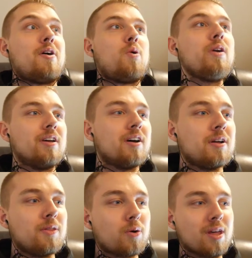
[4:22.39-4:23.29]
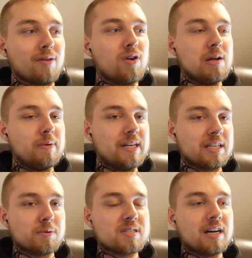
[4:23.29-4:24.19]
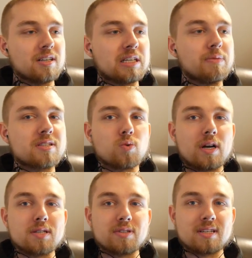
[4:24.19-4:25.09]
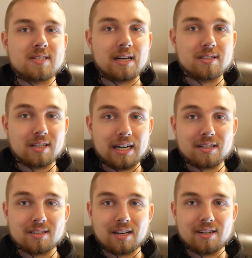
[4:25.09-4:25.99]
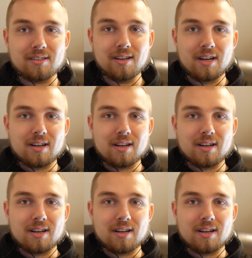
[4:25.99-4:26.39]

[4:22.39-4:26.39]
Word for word: Hui, okay, viele Bilder, ich muss sagen, ich habe nicht so krass auf das Gesagte geachtet gerade.